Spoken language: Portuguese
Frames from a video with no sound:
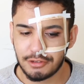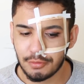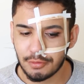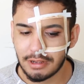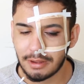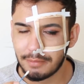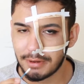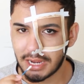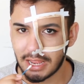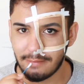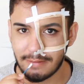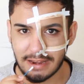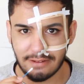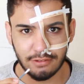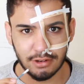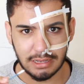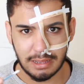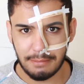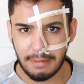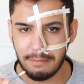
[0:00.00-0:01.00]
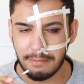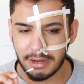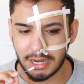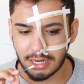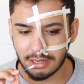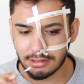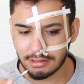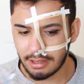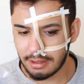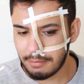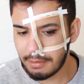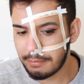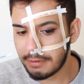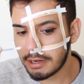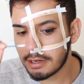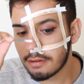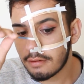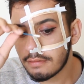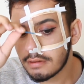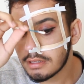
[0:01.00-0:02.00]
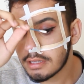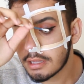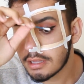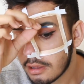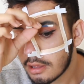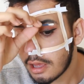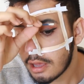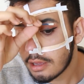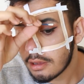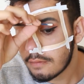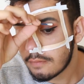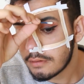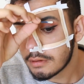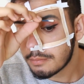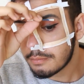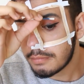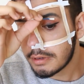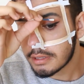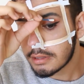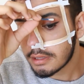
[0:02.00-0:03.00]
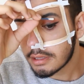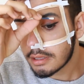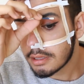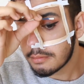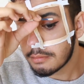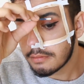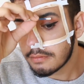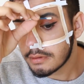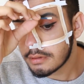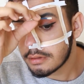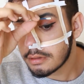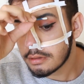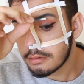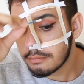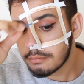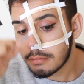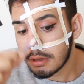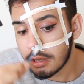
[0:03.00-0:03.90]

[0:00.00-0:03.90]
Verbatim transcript: julga porque a Mari falou que é babando, então é babando que eu vou fazer. E aí eu vou passar aqui pra ver se